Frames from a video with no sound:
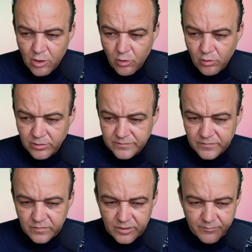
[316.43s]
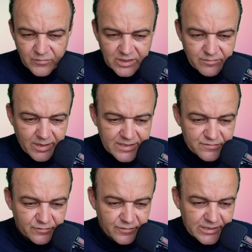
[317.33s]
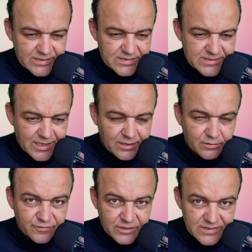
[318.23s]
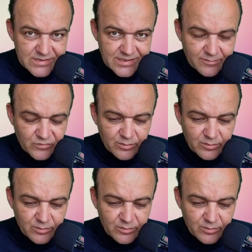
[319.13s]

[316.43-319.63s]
Und ähm, ich weiß von wenigstens drei oder vier Systemen,